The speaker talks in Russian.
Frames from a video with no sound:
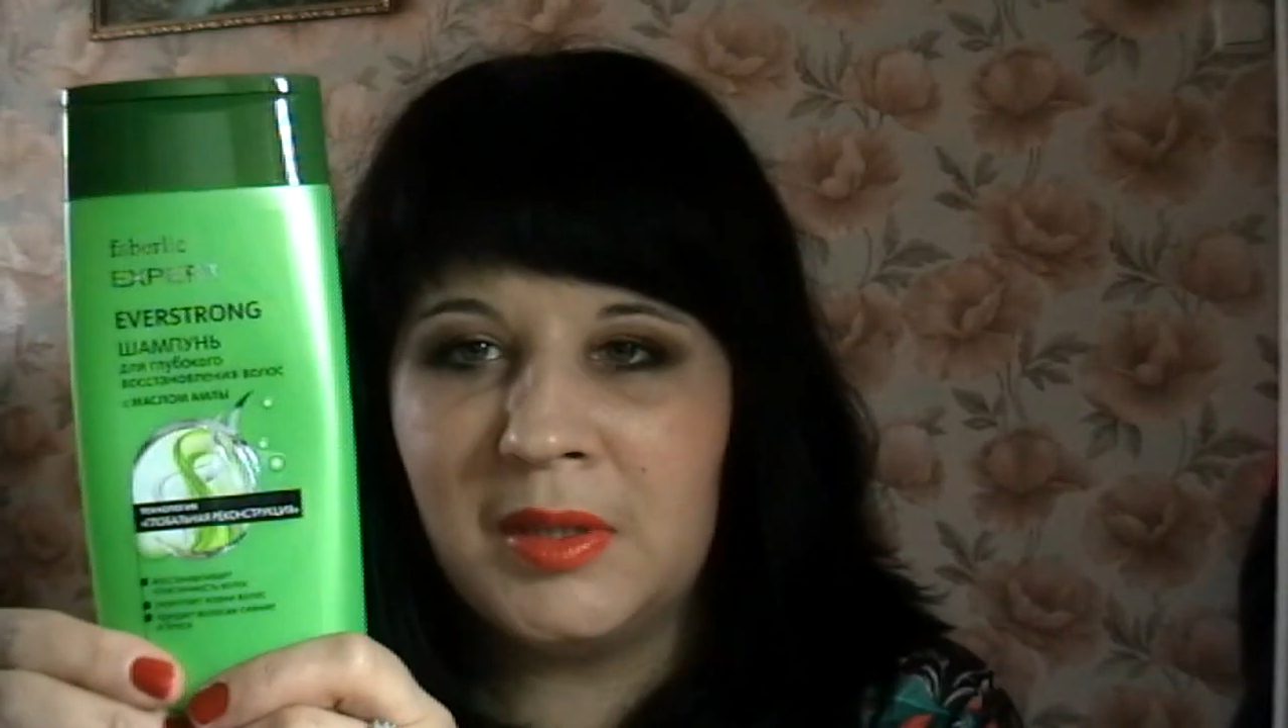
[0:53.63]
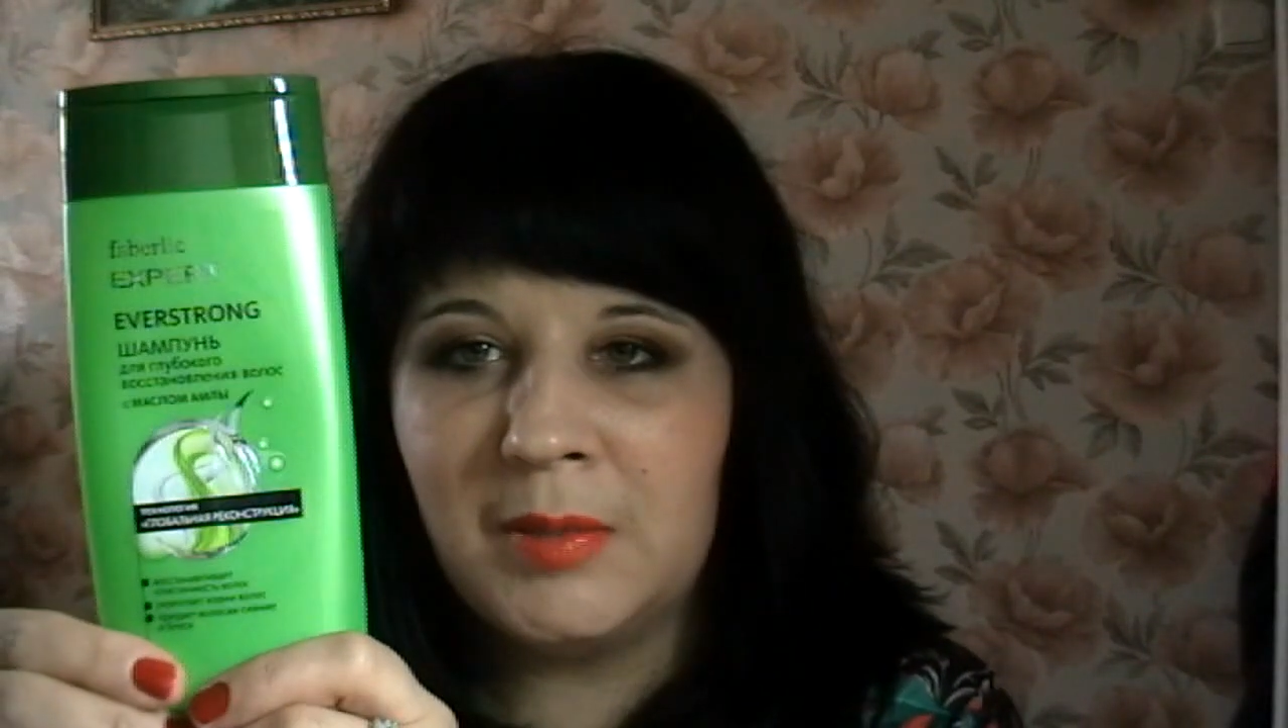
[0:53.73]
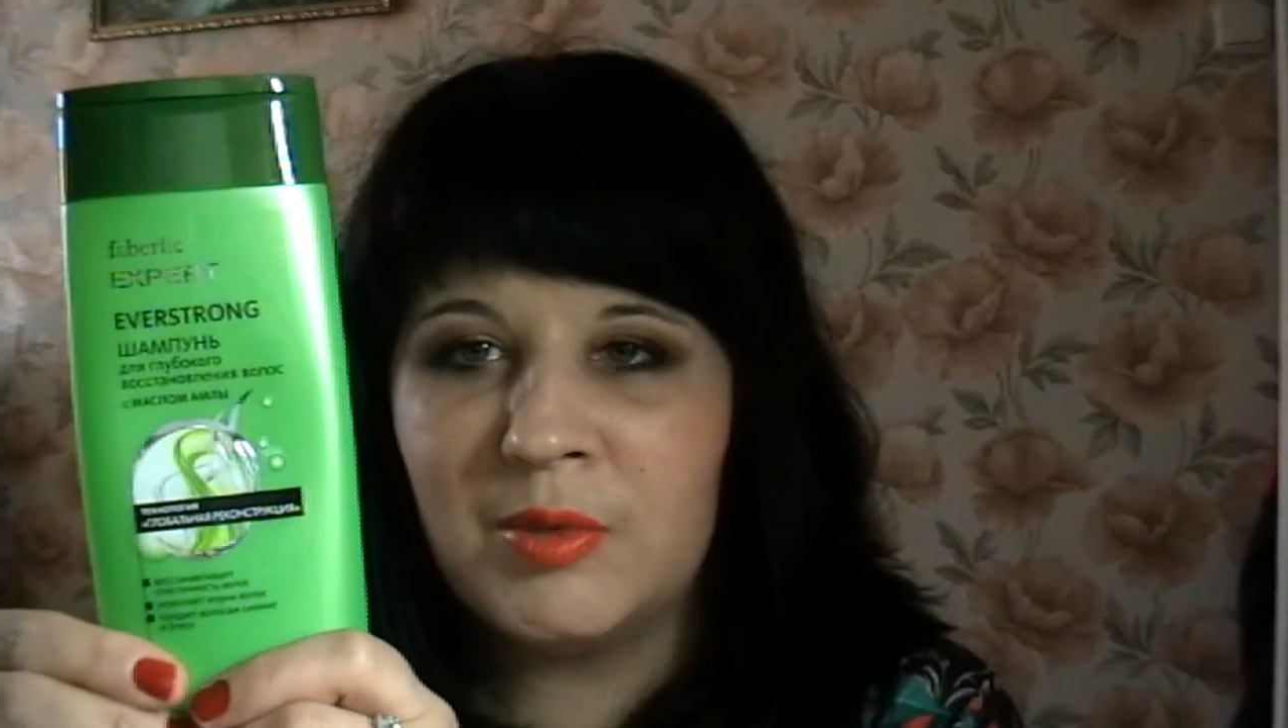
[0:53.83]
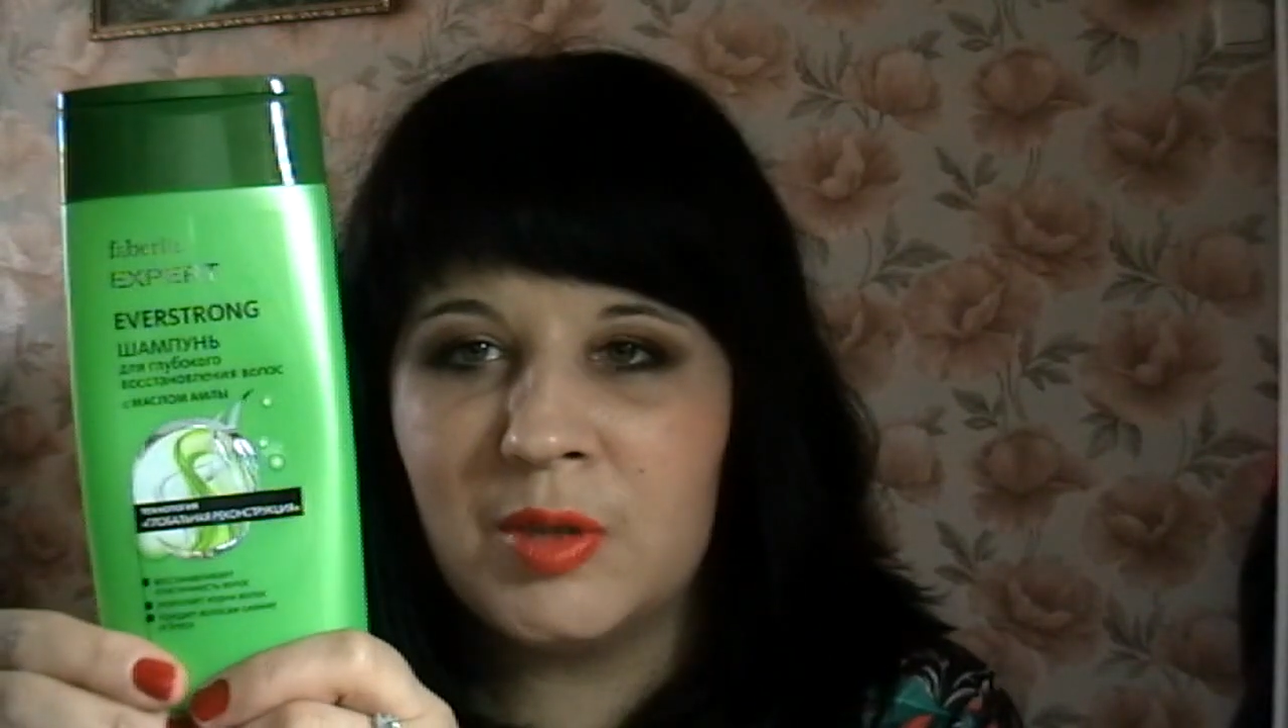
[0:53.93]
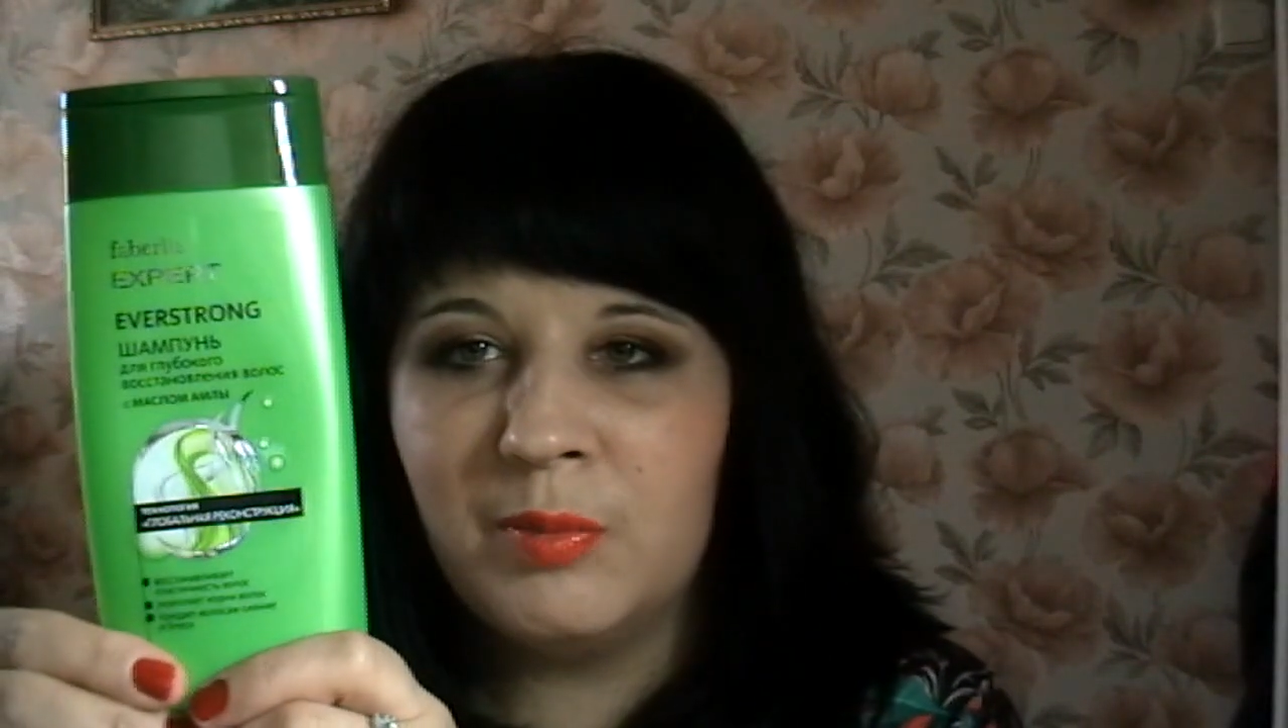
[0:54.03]

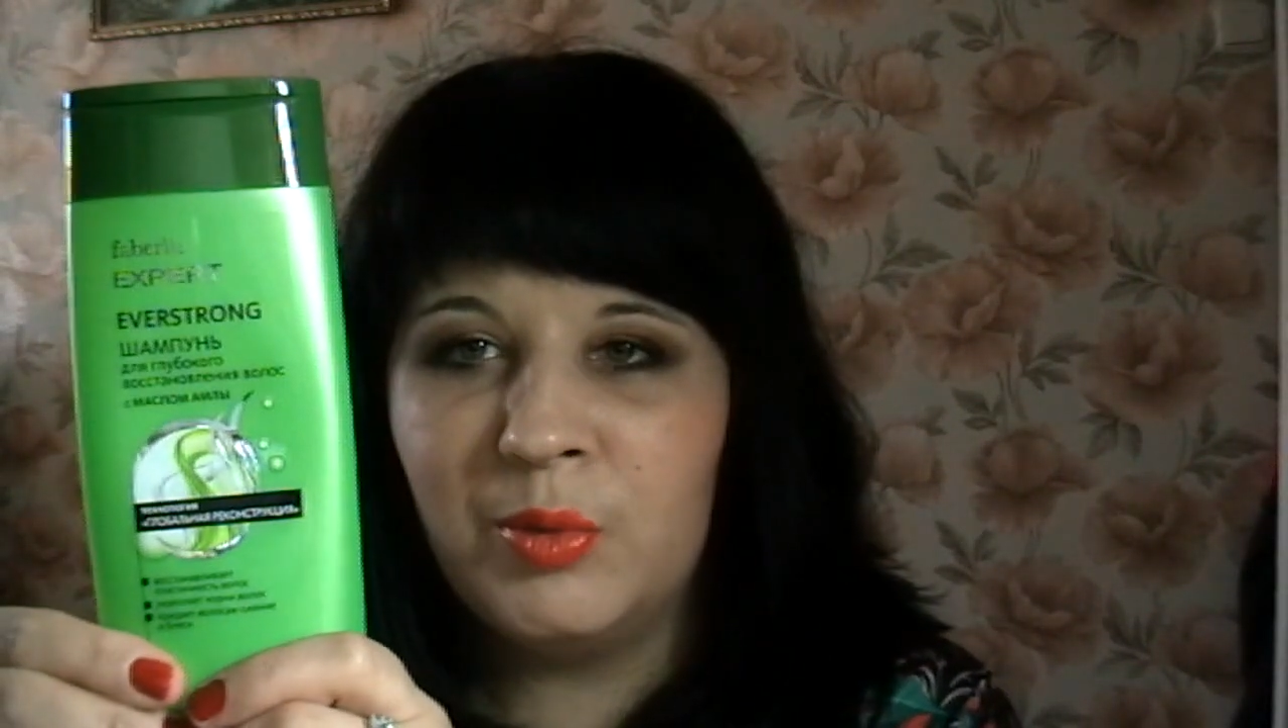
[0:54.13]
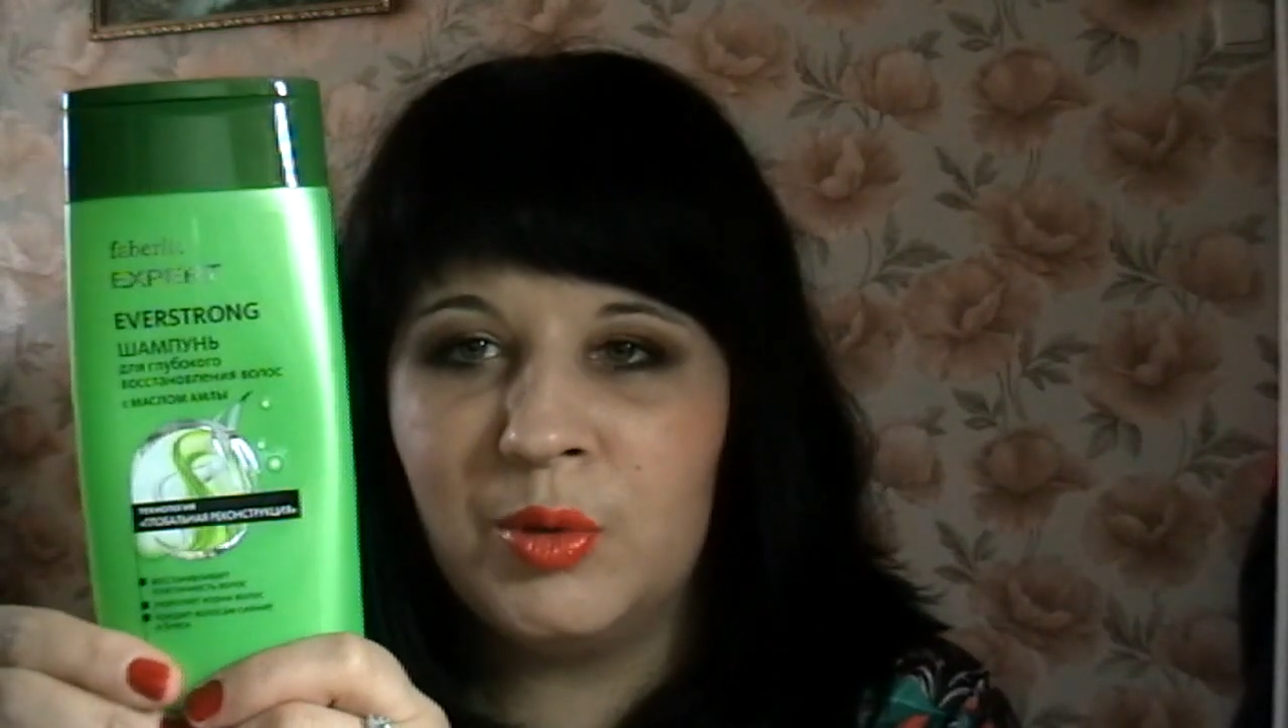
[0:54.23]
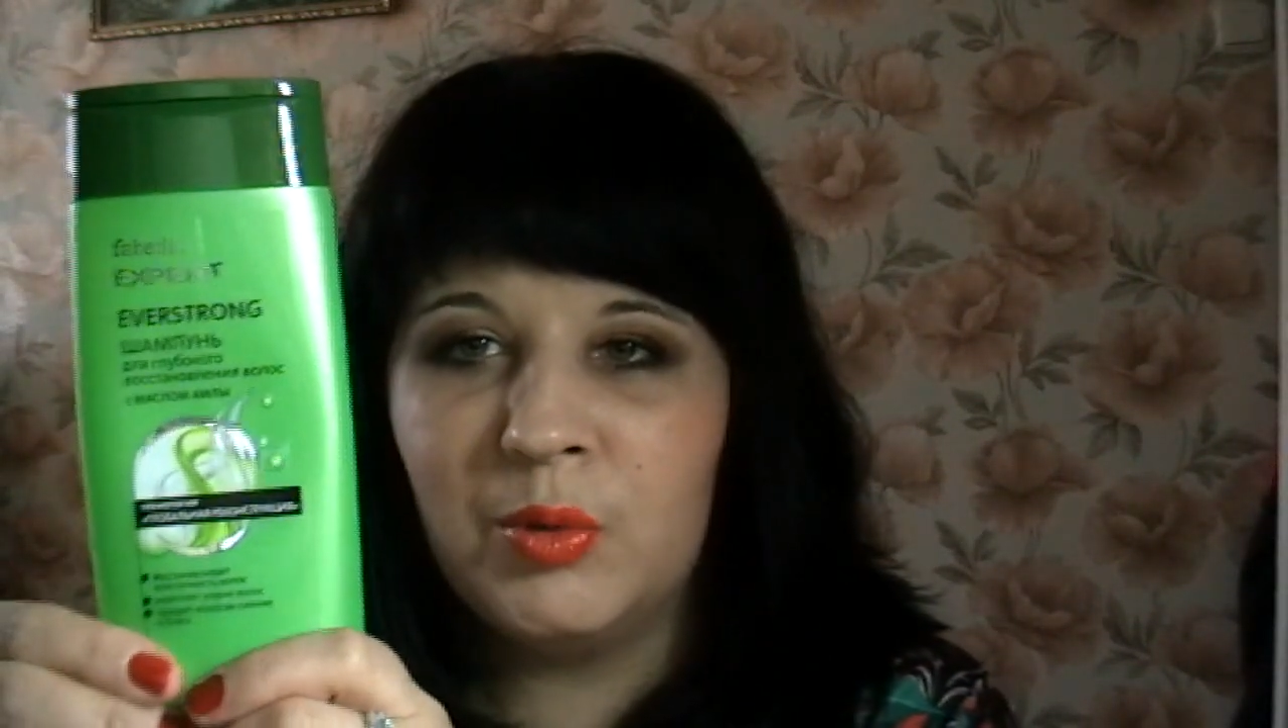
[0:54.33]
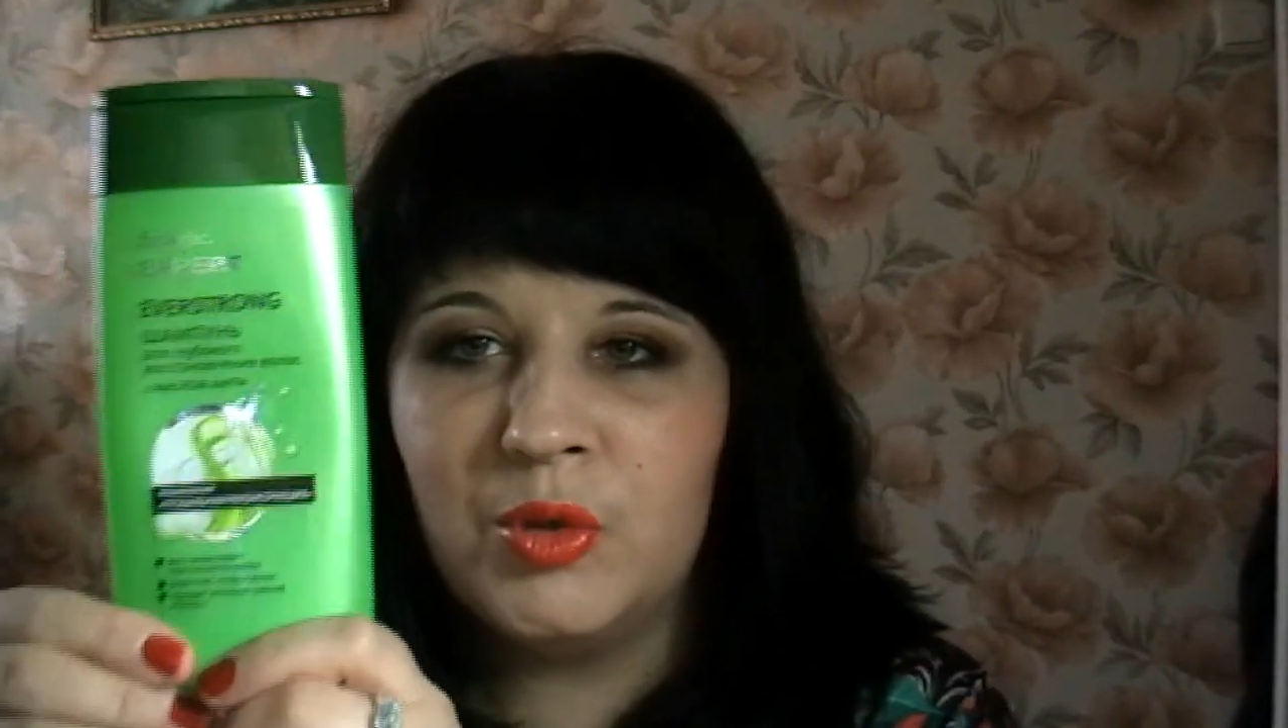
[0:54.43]
этом шампуне.